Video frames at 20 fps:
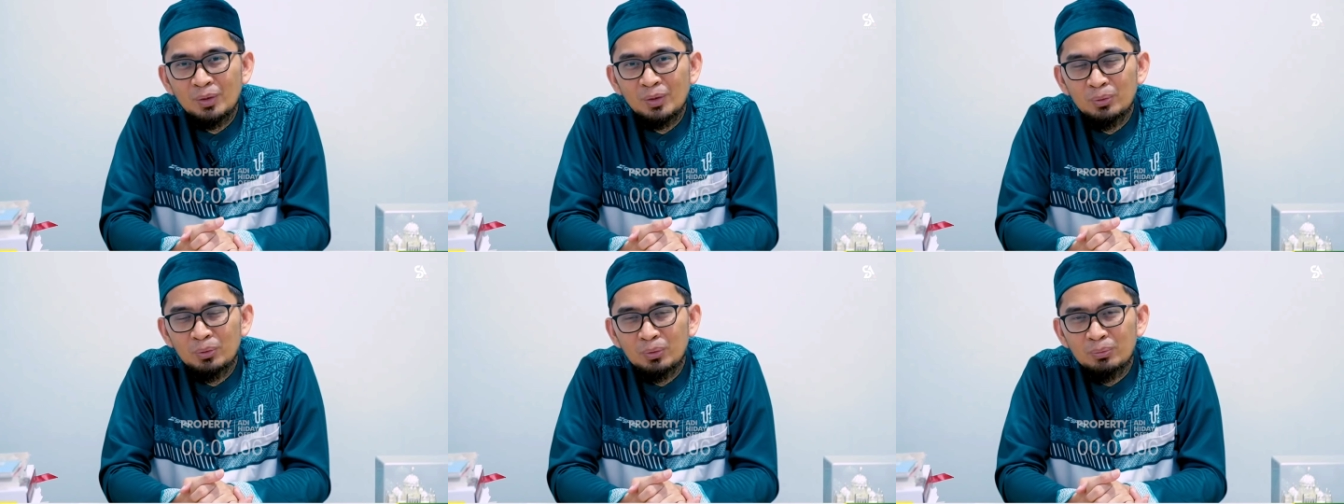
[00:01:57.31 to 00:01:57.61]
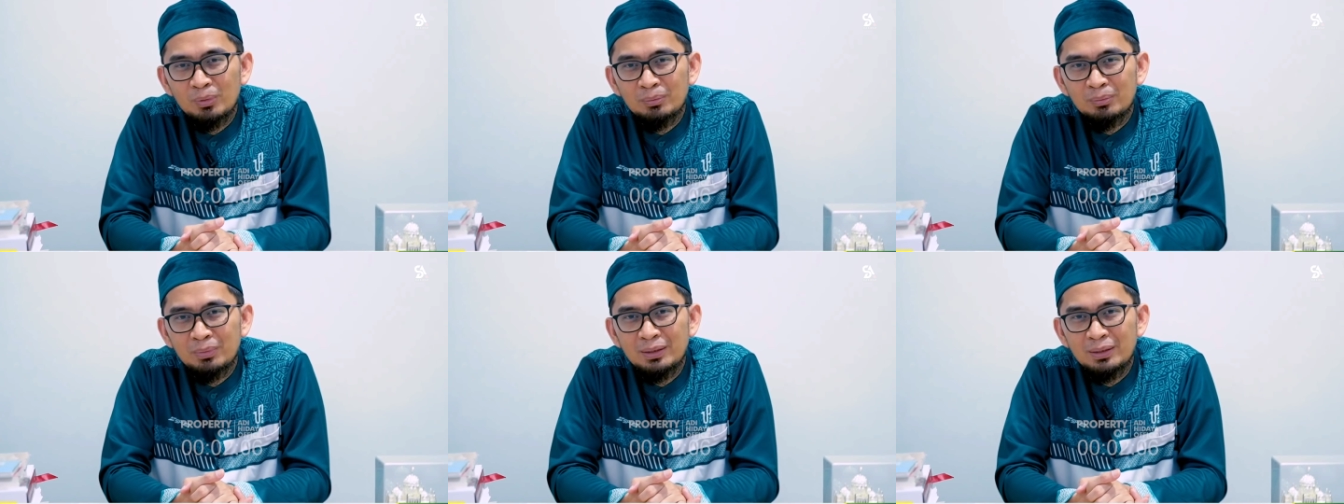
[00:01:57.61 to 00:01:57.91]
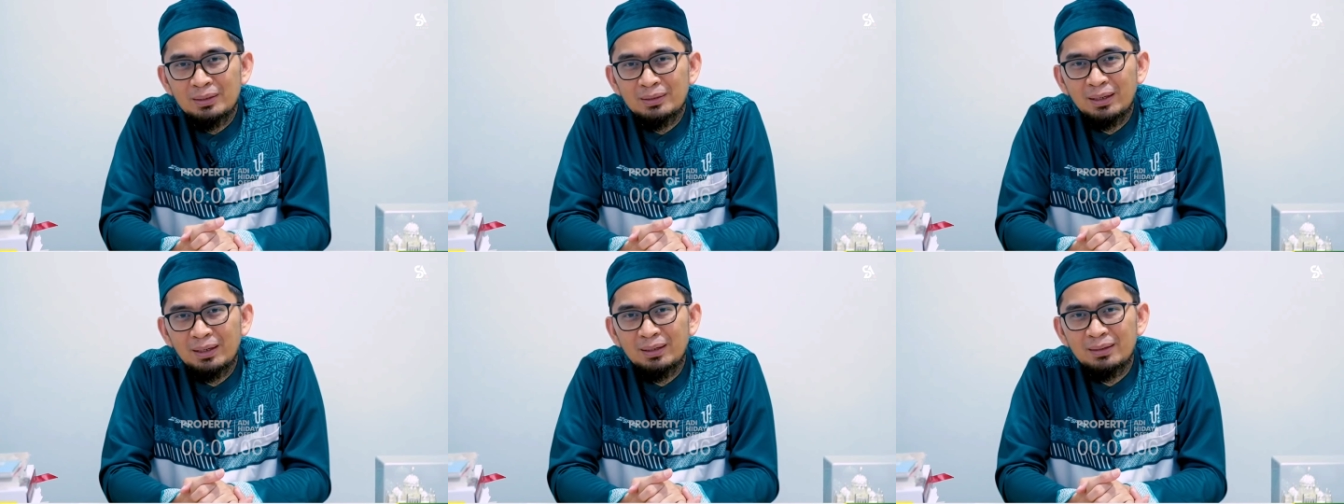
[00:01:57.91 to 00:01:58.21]
untuk
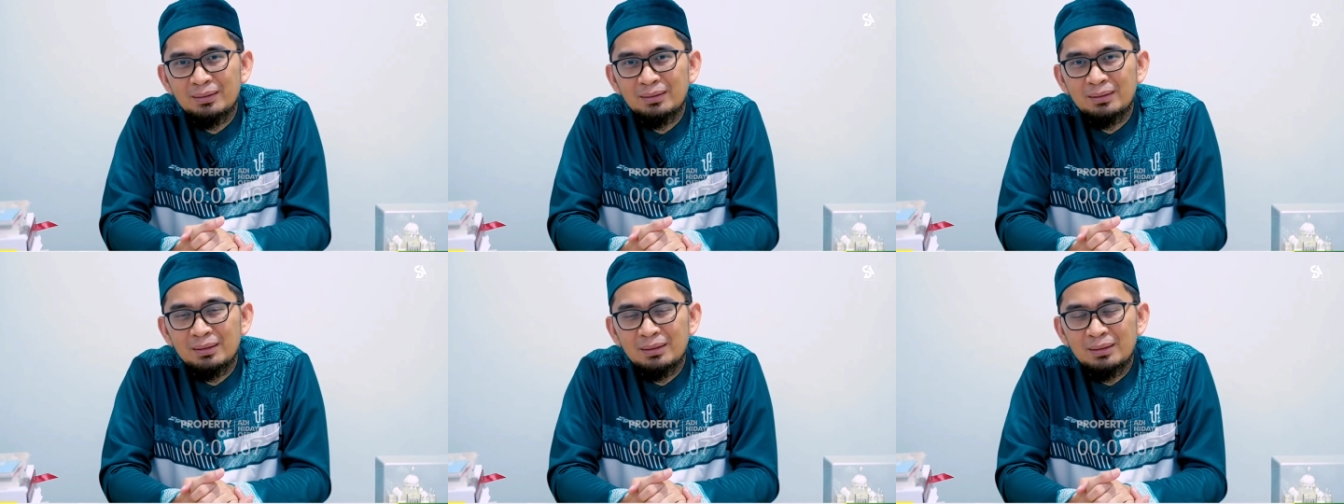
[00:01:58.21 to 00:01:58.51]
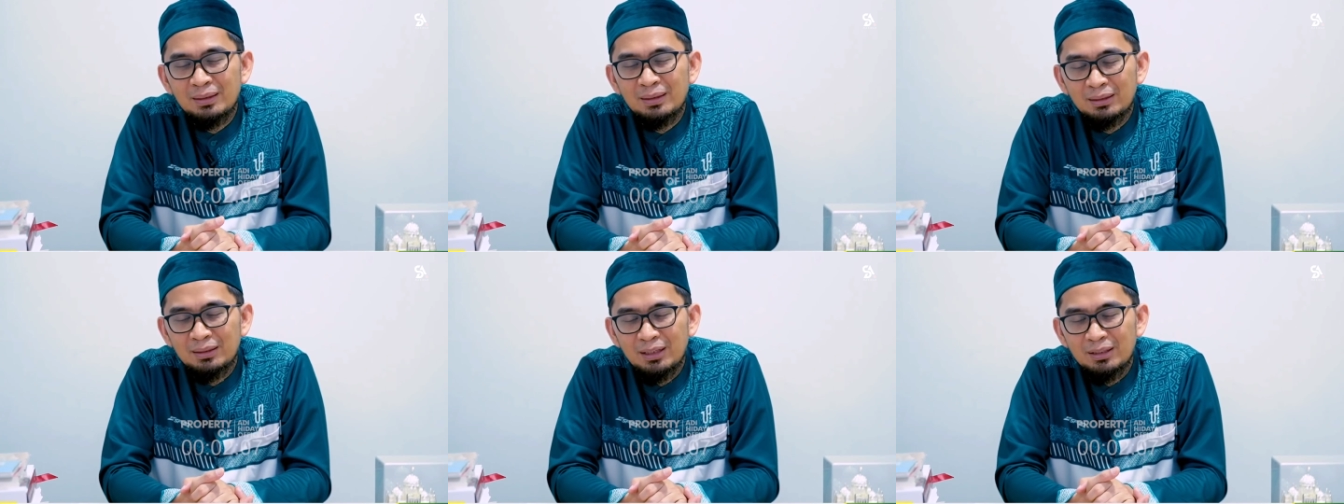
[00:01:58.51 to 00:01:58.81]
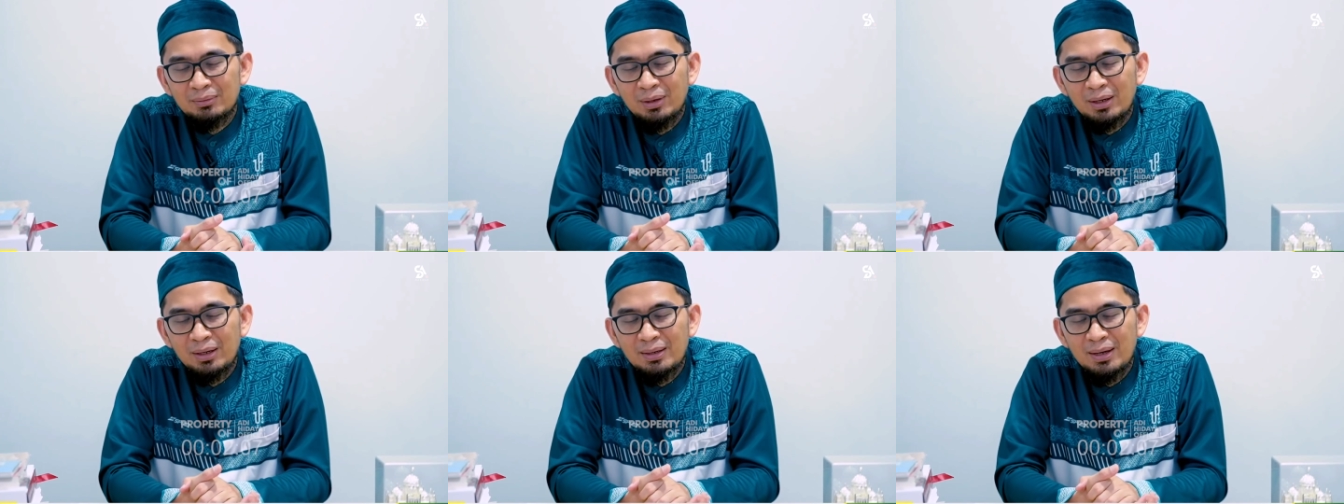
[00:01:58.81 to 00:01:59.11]
memberikan
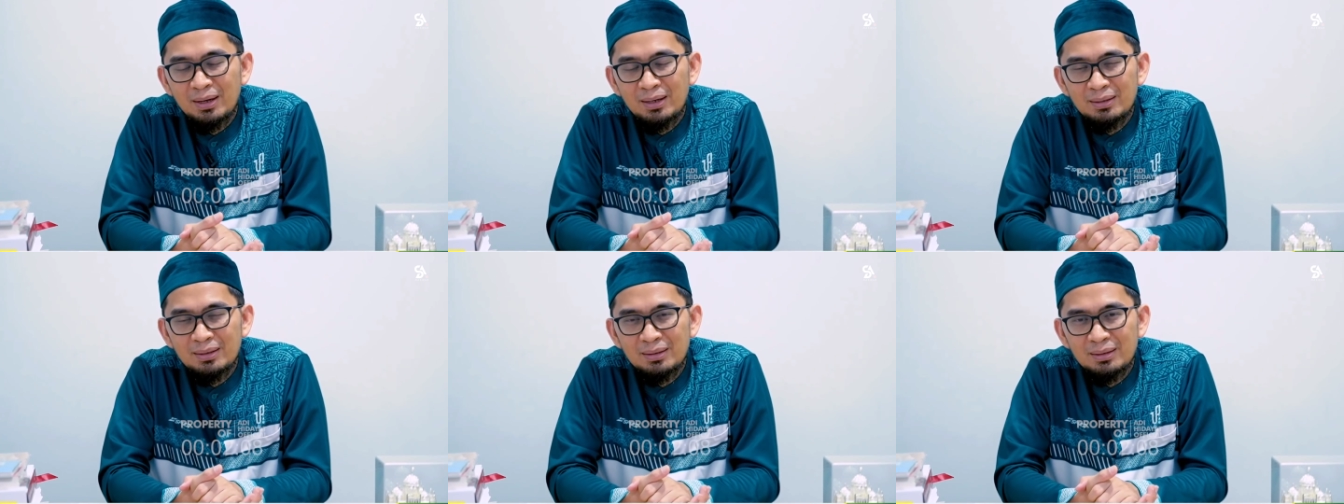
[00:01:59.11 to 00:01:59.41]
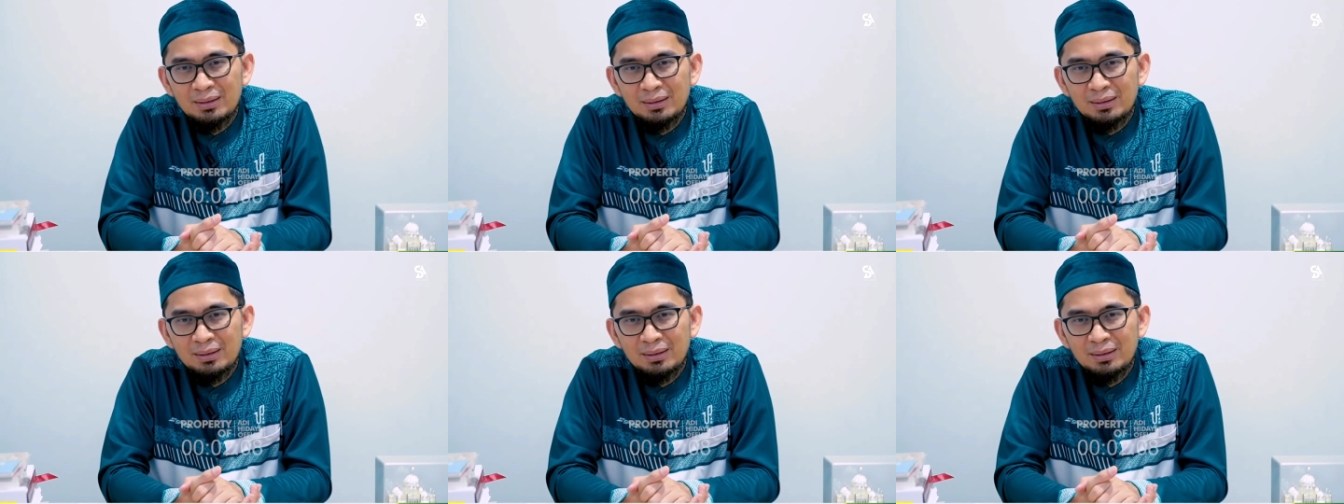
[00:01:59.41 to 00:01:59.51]
kedamaian,